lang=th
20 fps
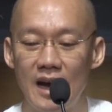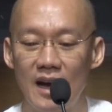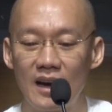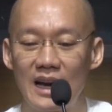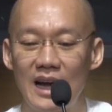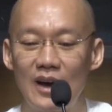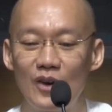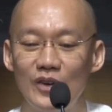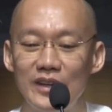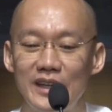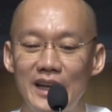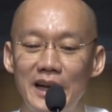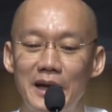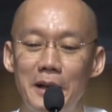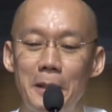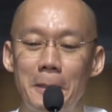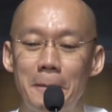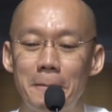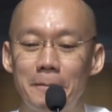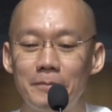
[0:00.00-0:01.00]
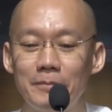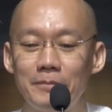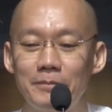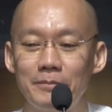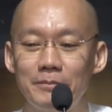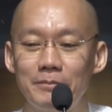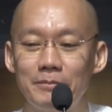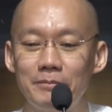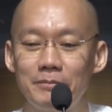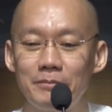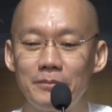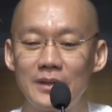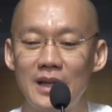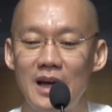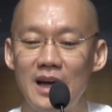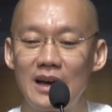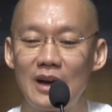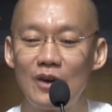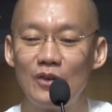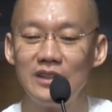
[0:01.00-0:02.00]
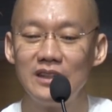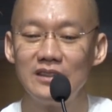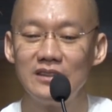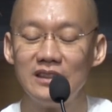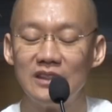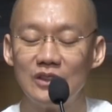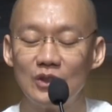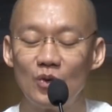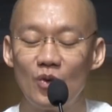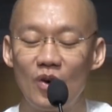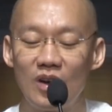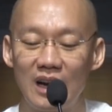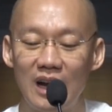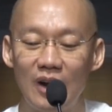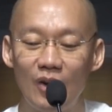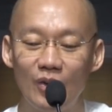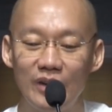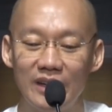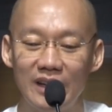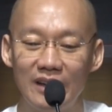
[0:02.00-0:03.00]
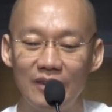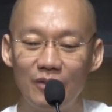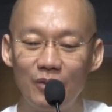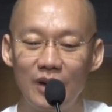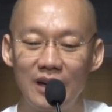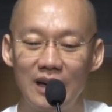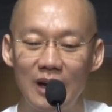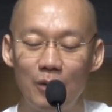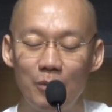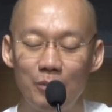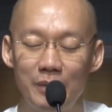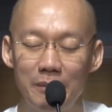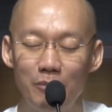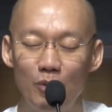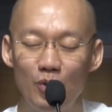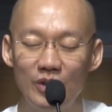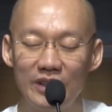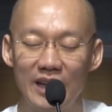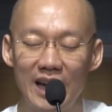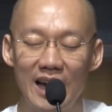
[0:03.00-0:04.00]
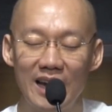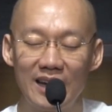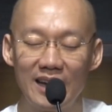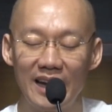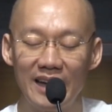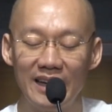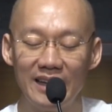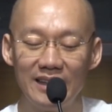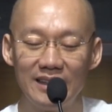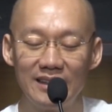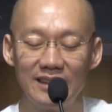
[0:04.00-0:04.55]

อย่างเราเนี่ย ถ้าเรานึกถึงตัวเราเนี่ยว่าเรามีบุญแค่ไหน